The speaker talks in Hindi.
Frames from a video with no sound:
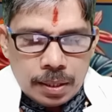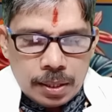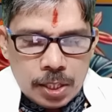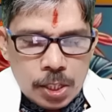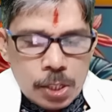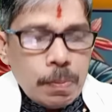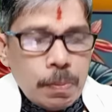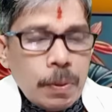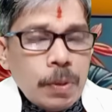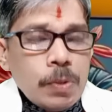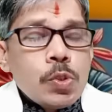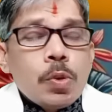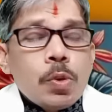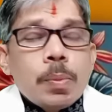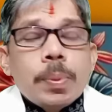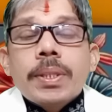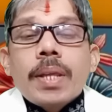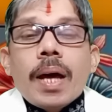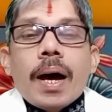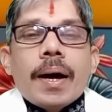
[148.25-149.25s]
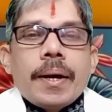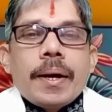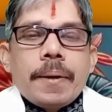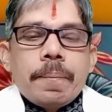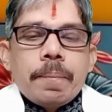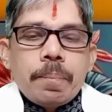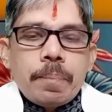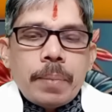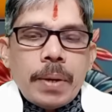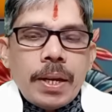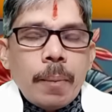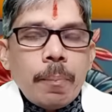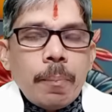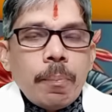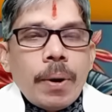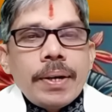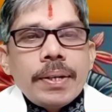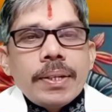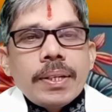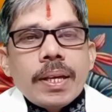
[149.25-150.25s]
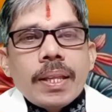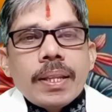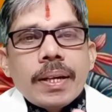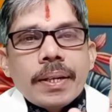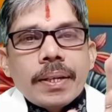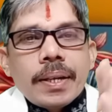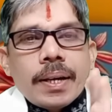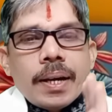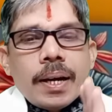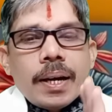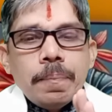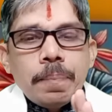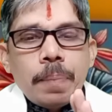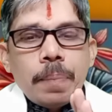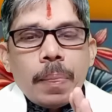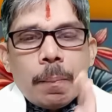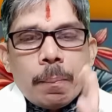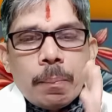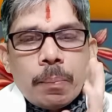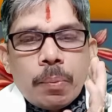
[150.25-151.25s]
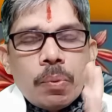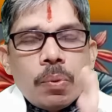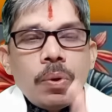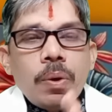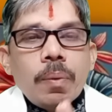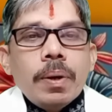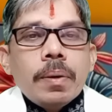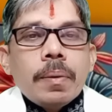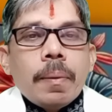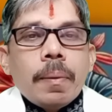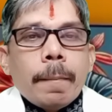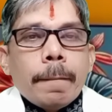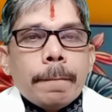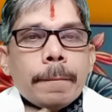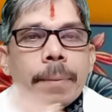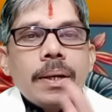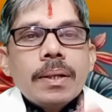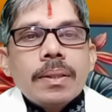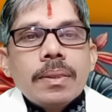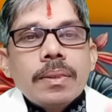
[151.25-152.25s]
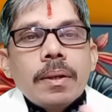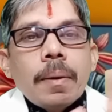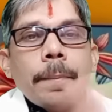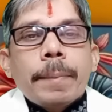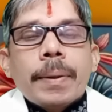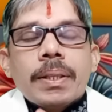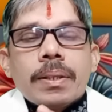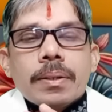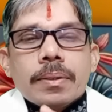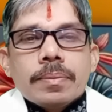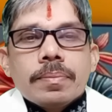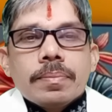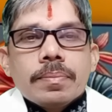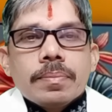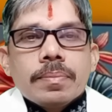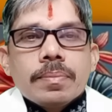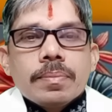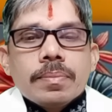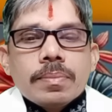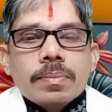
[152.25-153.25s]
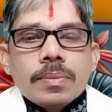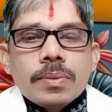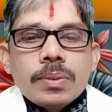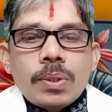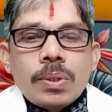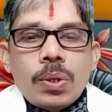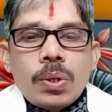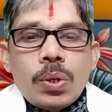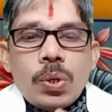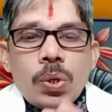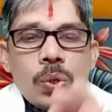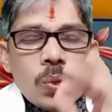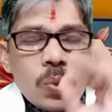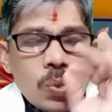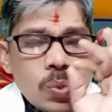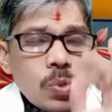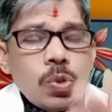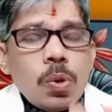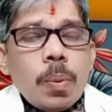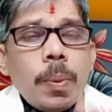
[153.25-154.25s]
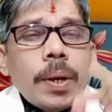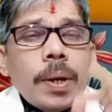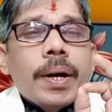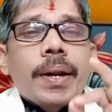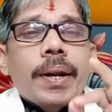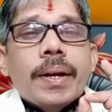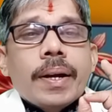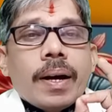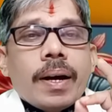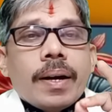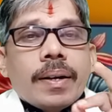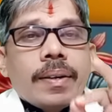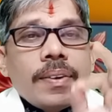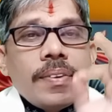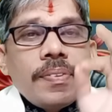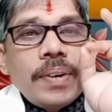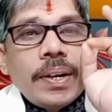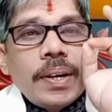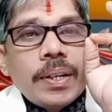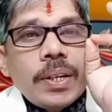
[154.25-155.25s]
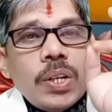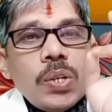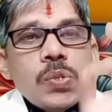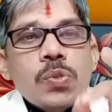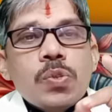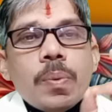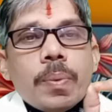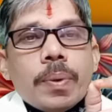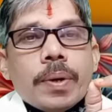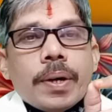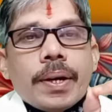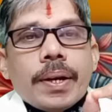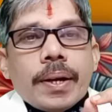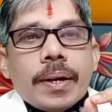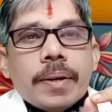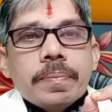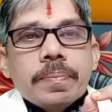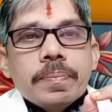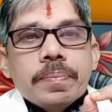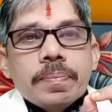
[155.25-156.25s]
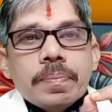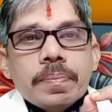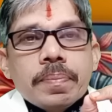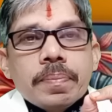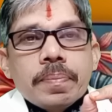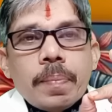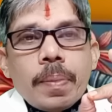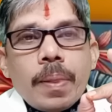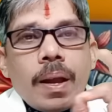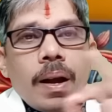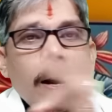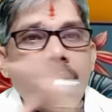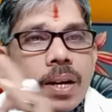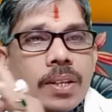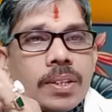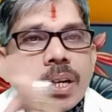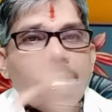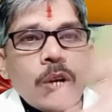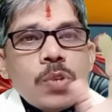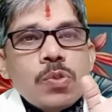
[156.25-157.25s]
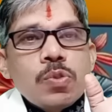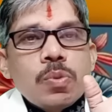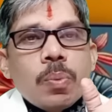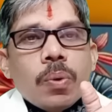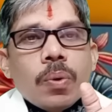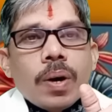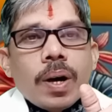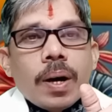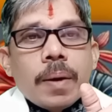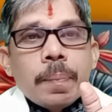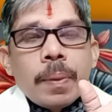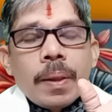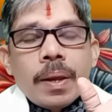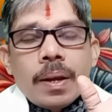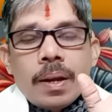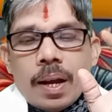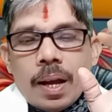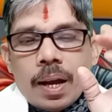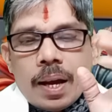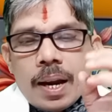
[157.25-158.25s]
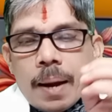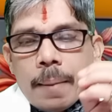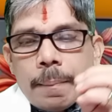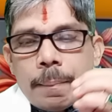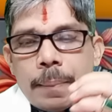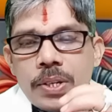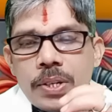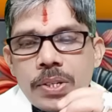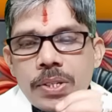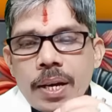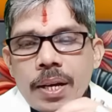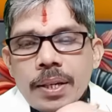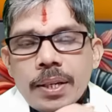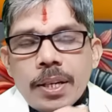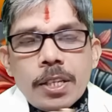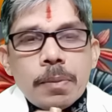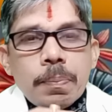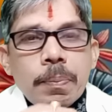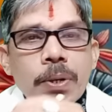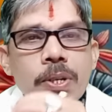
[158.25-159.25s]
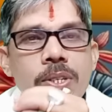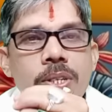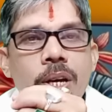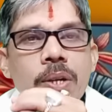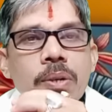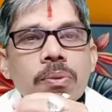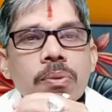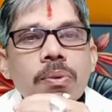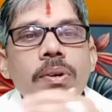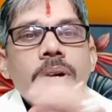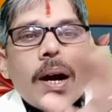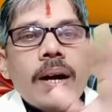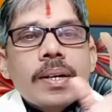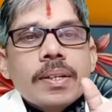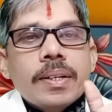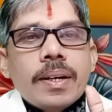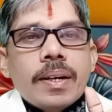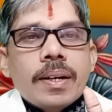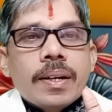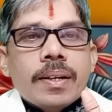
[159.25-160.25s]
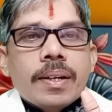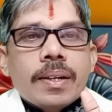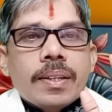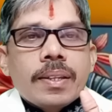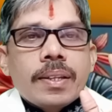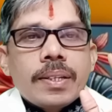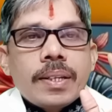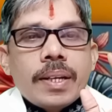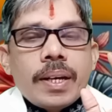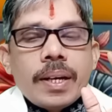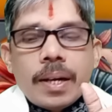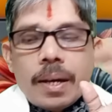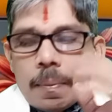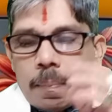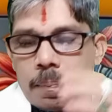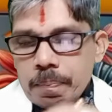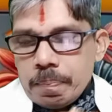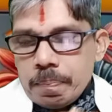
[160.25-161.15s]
इसमें शुभता है पहला पॉइंट याद रखिएगा पूर्व भद्रपद शुभ करेगा डेफिनेटली शुभ करेगा हर जगह शुभ होगा अगर आप परेशानी है तो परेशानियों को काट के अलग कर दिया जाएगा